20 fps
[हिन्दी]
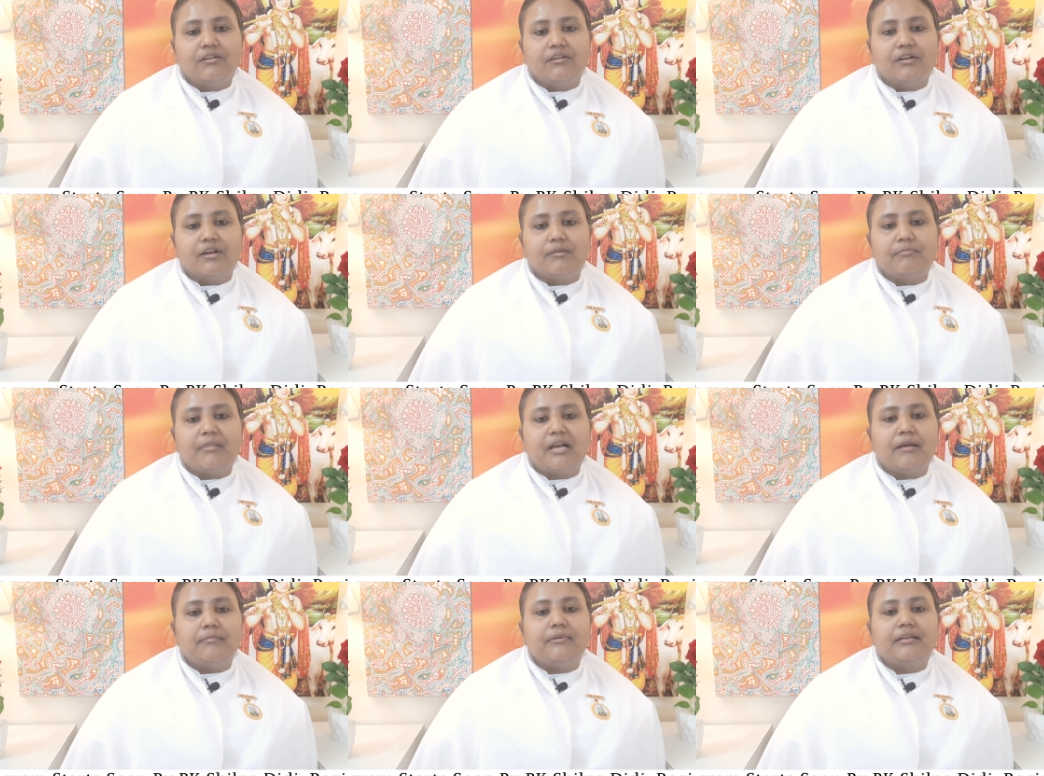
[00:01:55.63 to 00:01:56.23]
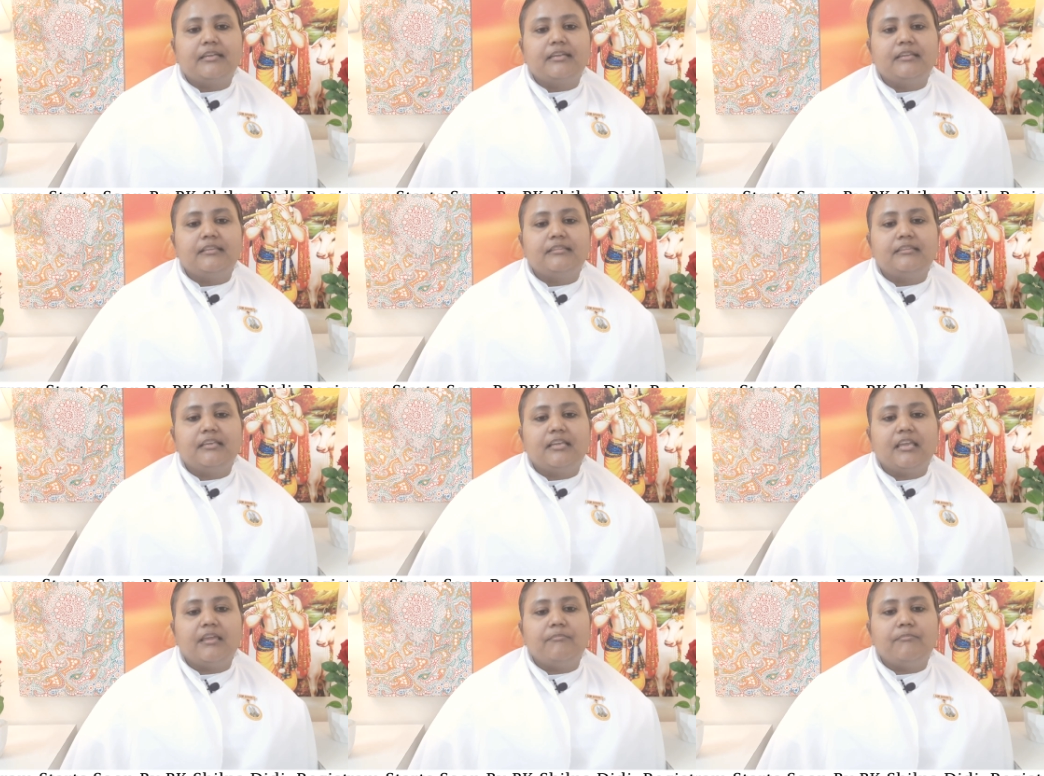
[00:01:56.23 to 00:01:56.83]
और बाबा
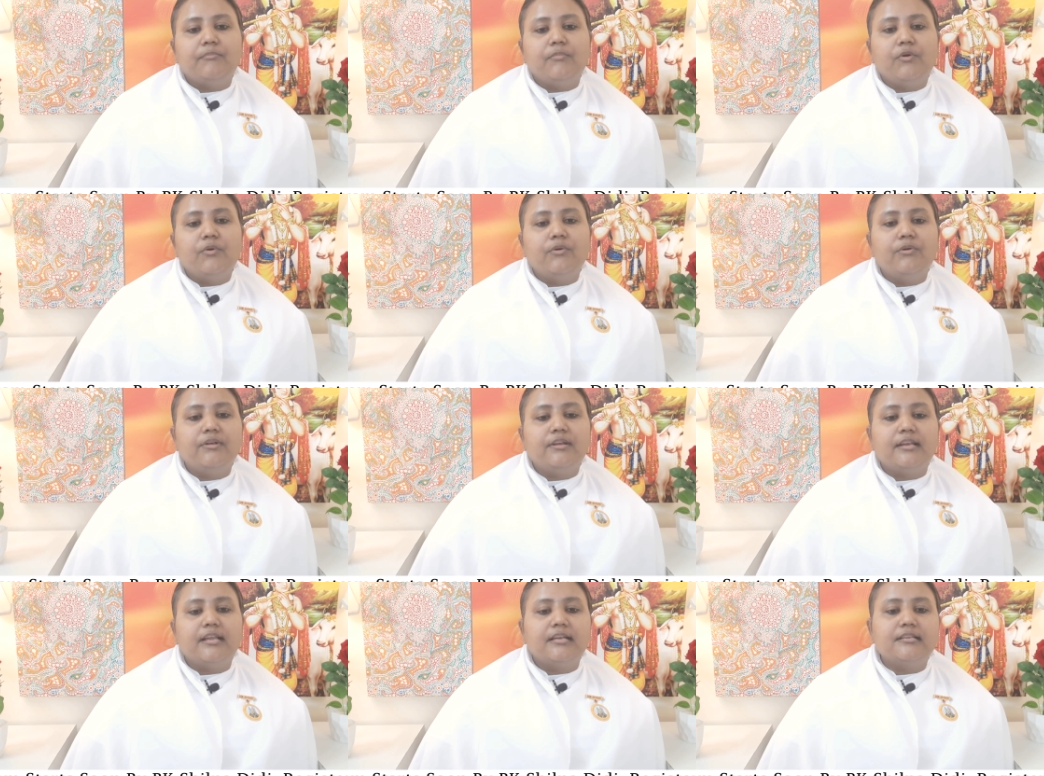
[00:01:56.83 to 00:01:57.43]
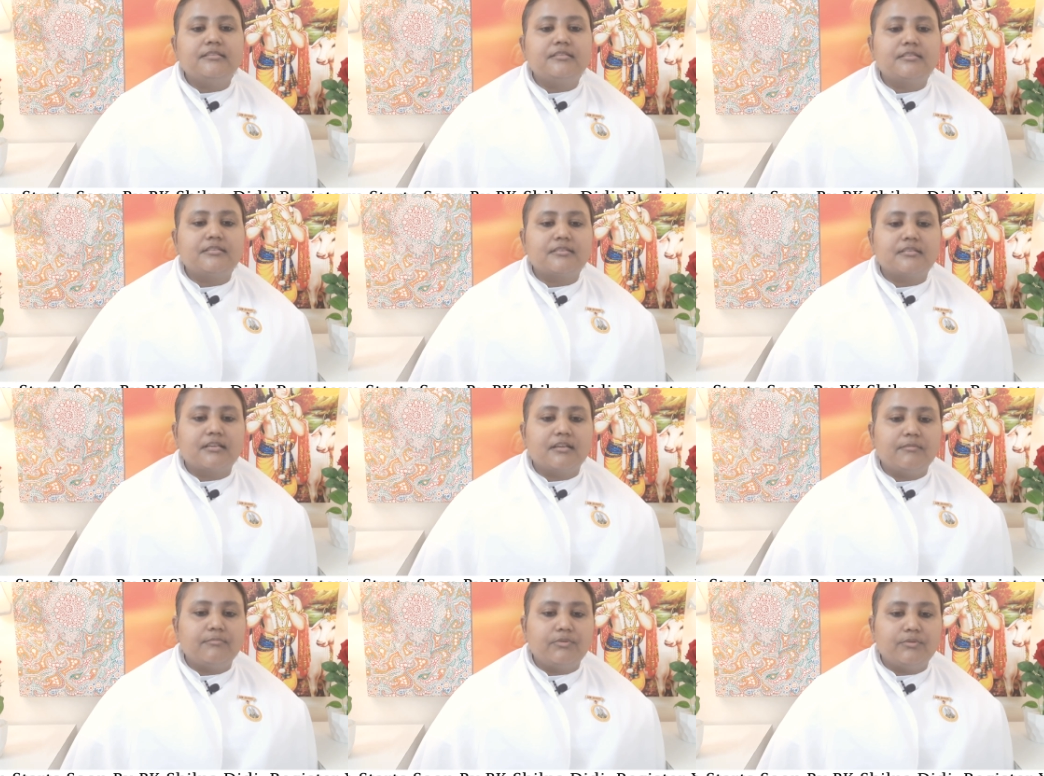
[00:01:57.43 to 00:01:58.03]
कहते हैं मोह नष्ट
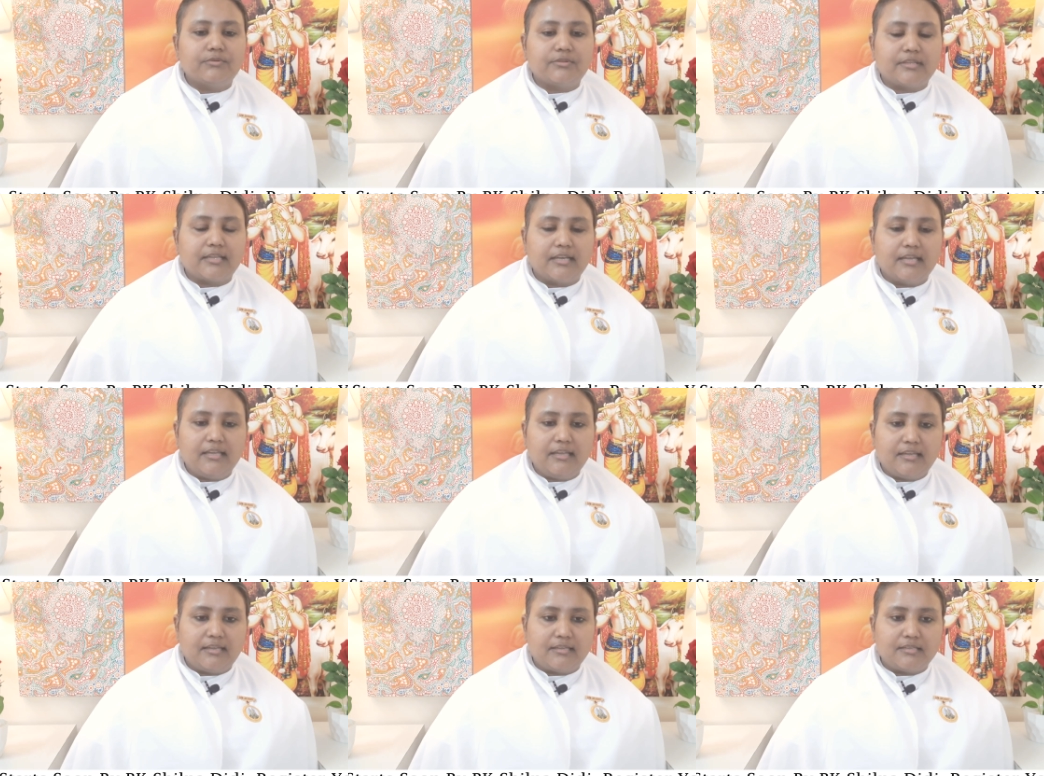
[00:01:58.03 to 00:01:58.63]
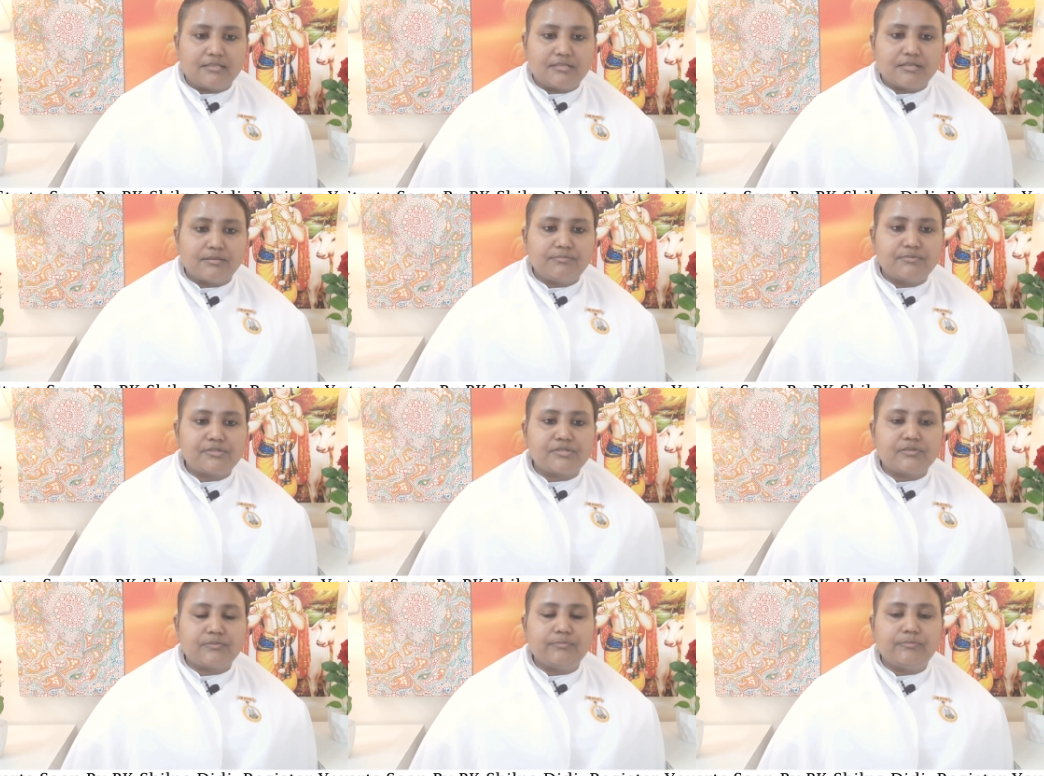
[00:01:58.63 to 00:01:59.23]
कब होता है जब
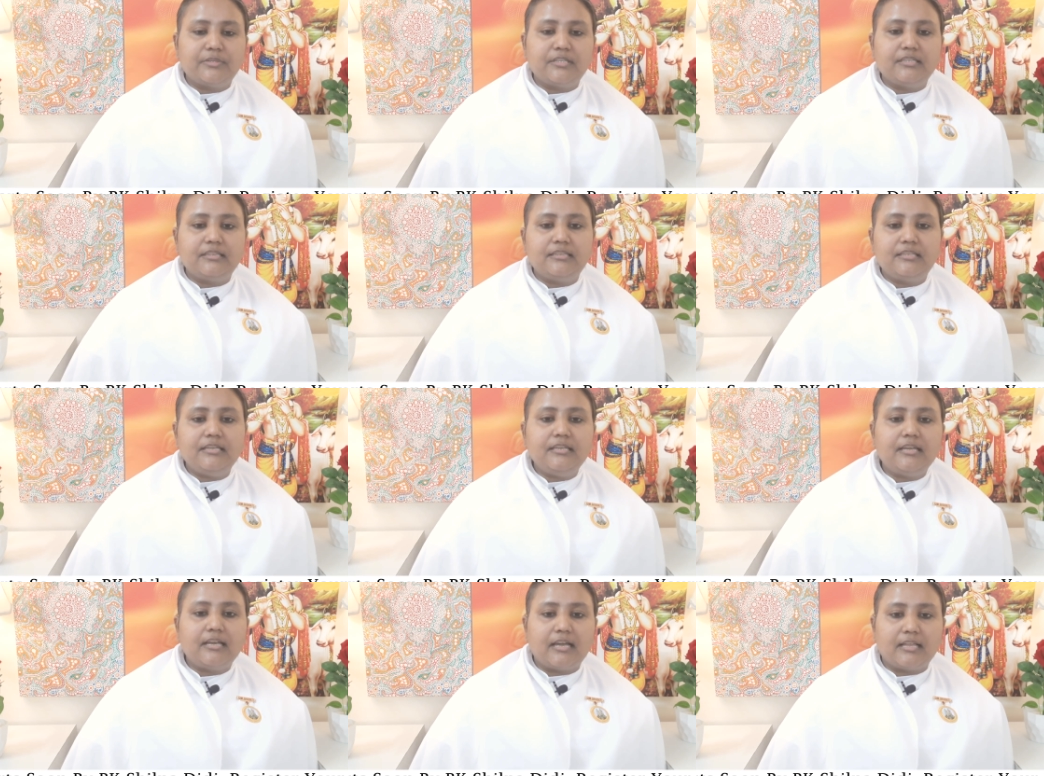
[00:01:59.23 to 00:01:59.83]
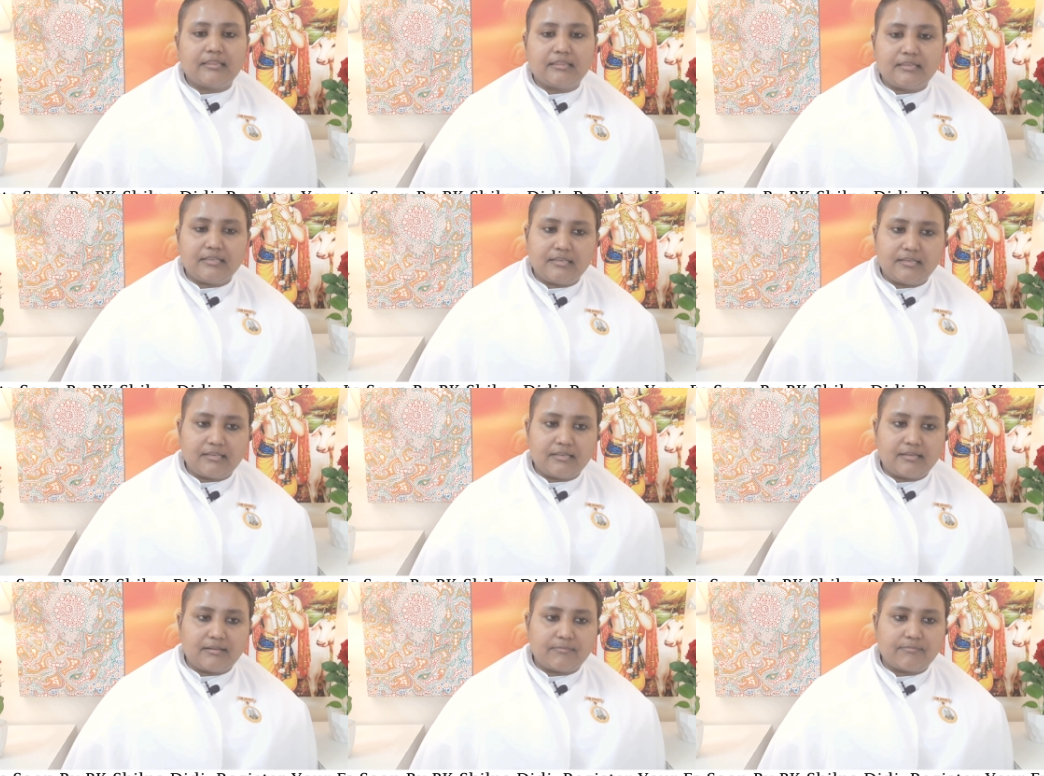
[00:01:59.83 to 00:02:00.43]
स्मृति आती
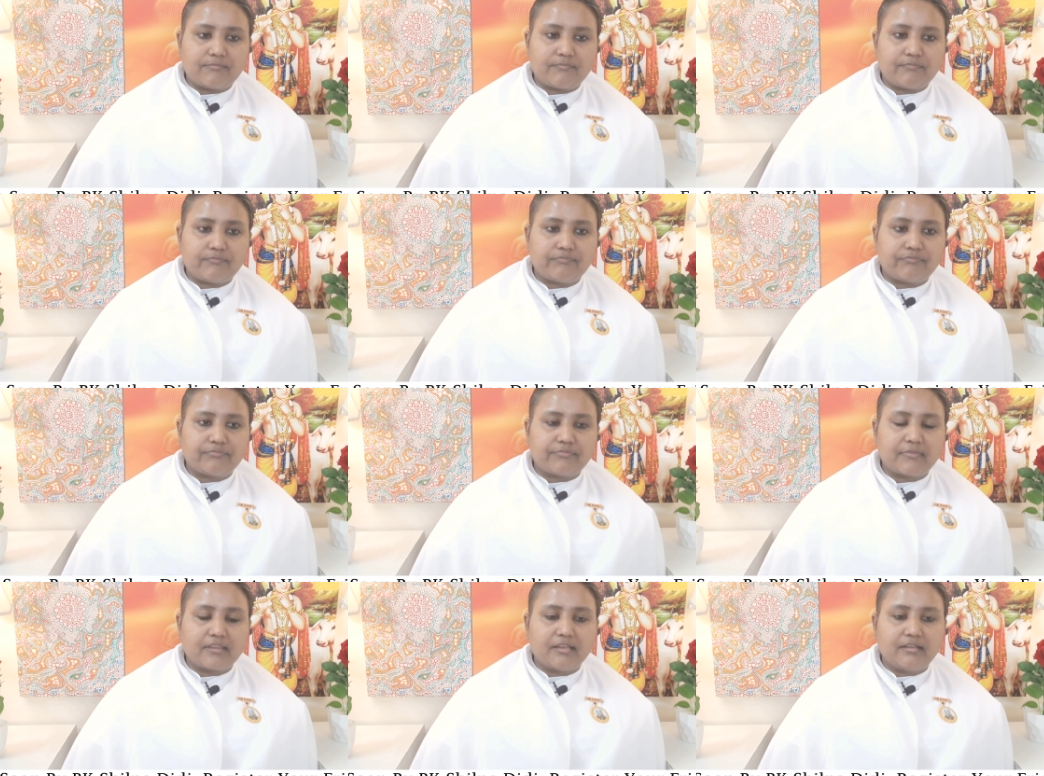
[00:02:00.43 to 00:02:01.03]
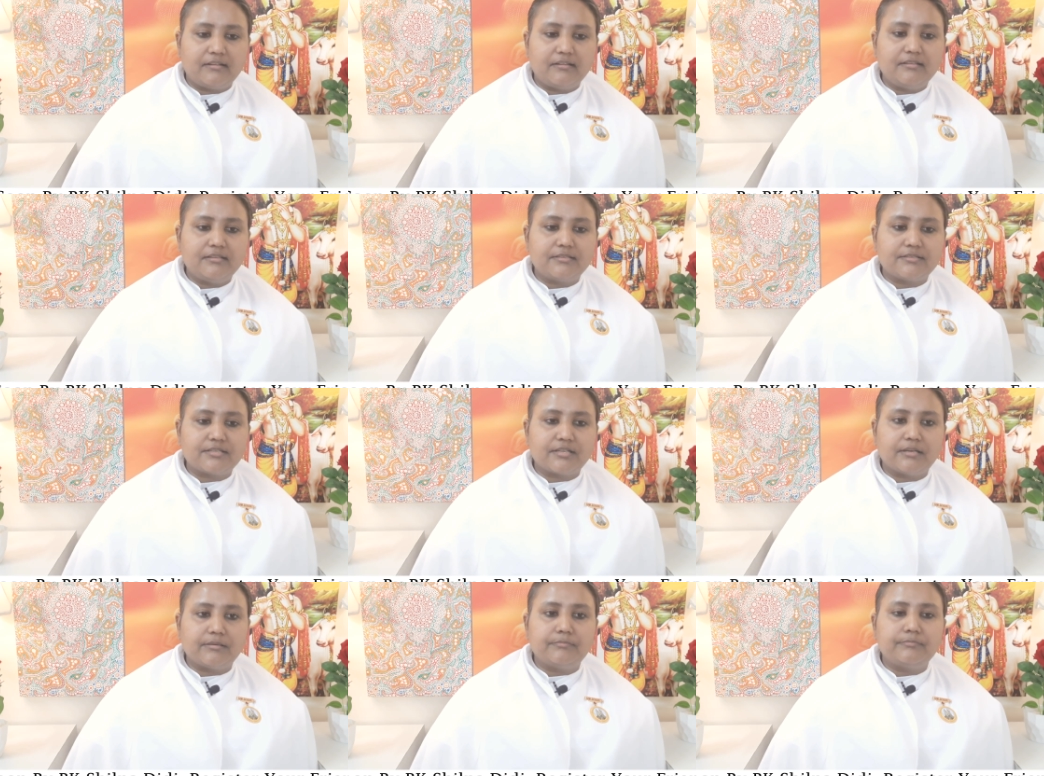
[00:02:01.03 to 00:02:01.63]
है
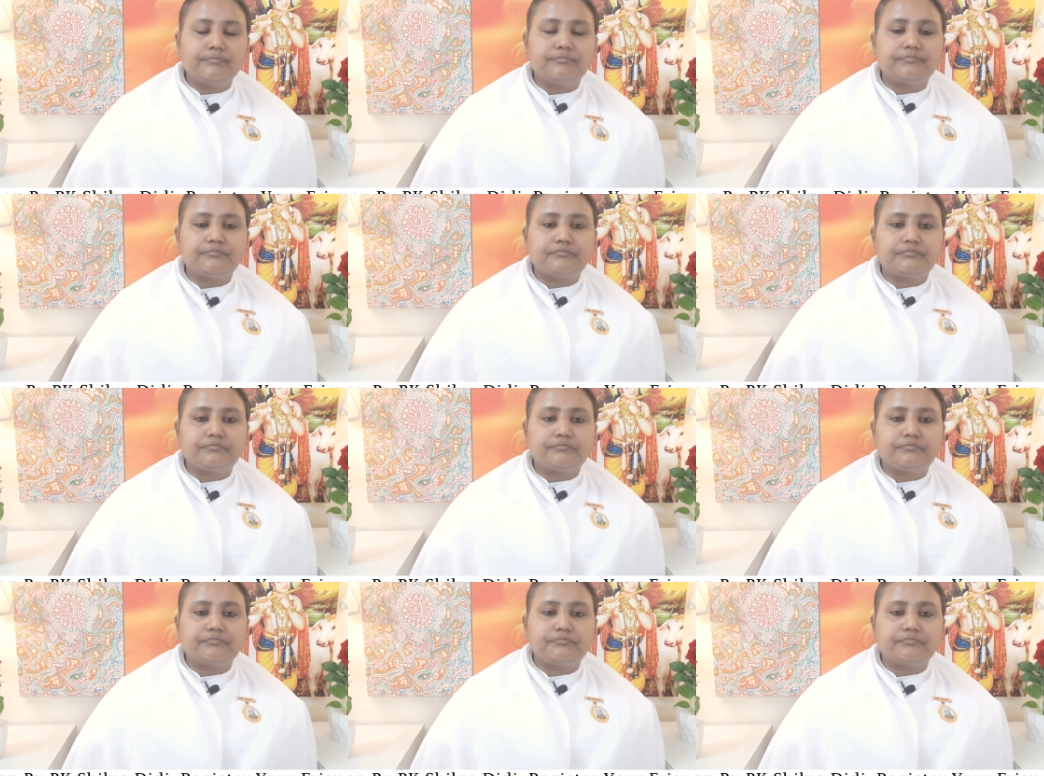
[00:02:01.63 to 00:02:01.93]
जब